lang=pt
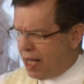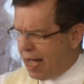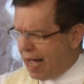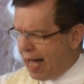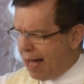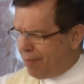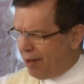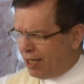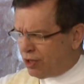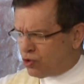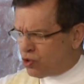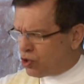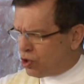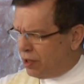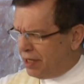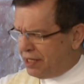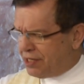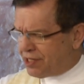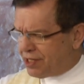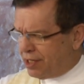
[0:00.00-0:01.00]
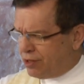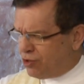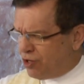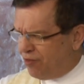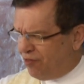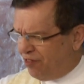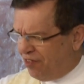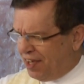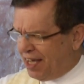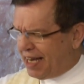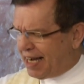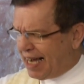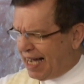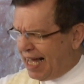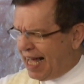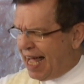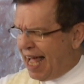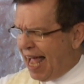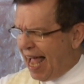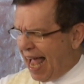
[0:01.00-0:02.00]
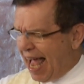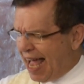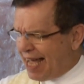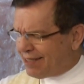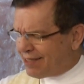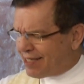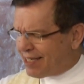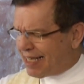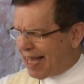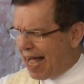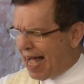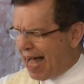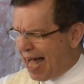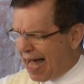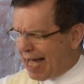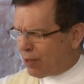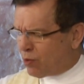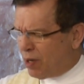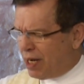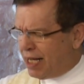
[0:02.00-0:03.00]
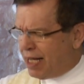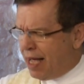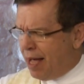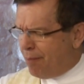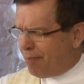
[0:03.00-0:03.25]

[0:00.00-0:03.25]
abençoe e santifica esta água